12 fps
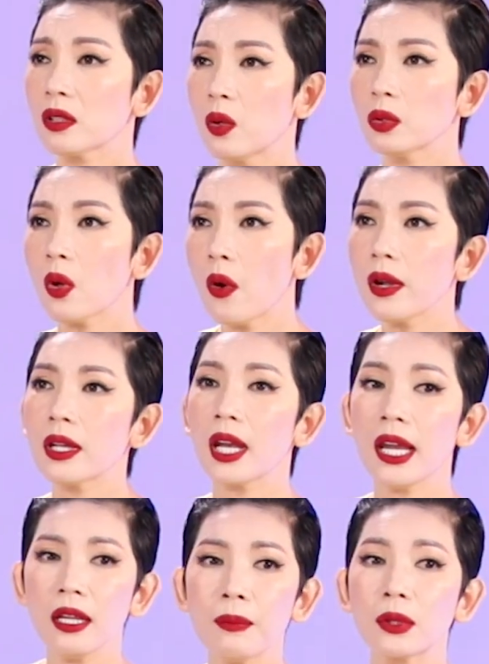của tôi
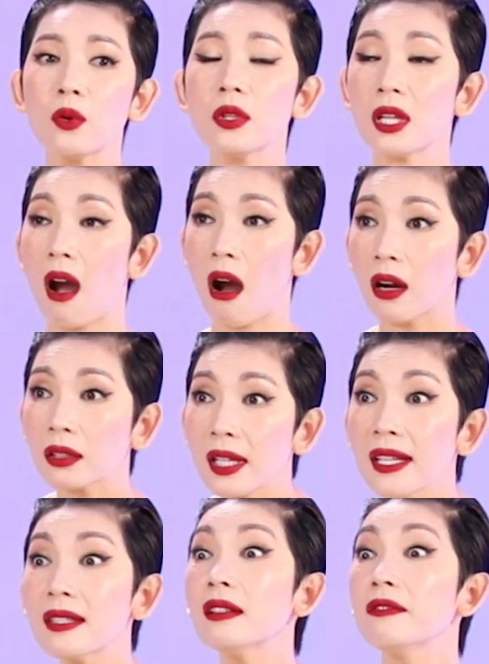khi mà tôi chọn
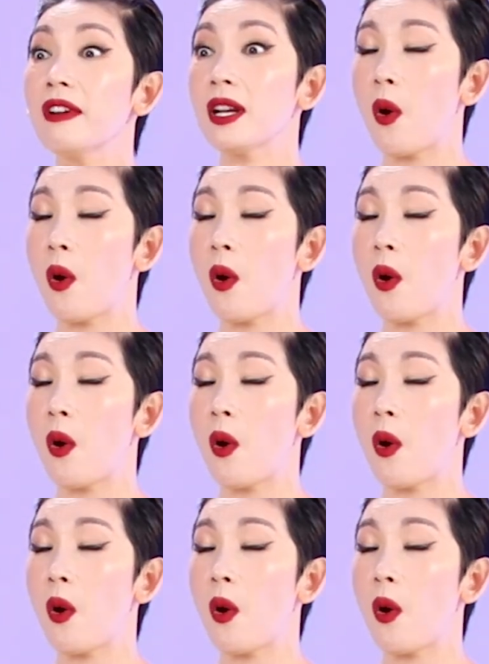thí sinh về